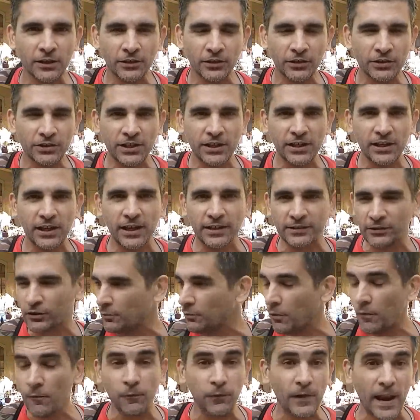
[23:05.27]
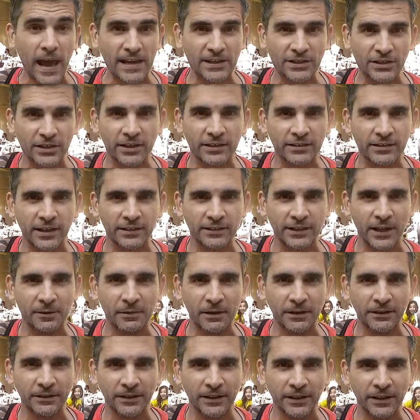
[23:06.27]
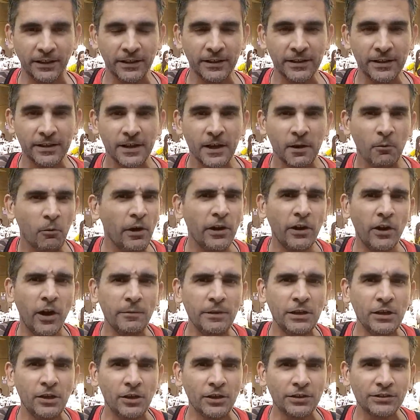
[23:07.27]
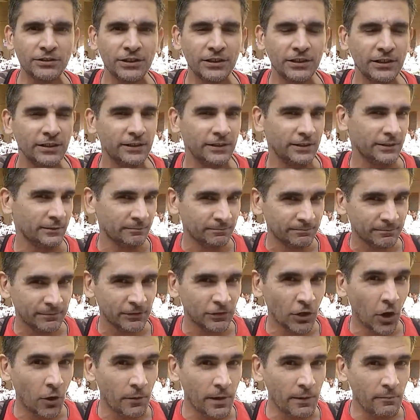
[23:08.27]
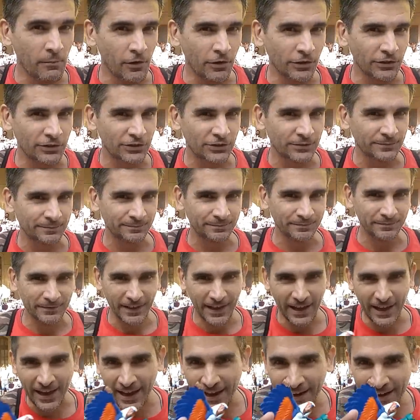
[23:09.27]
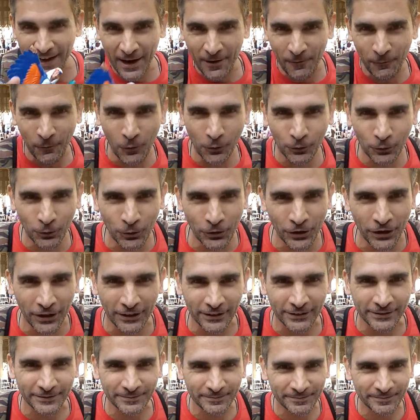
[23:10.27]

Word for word: No sé qué es, como un flash exactamente. Bueno, amigos, nos vemos en el futuro.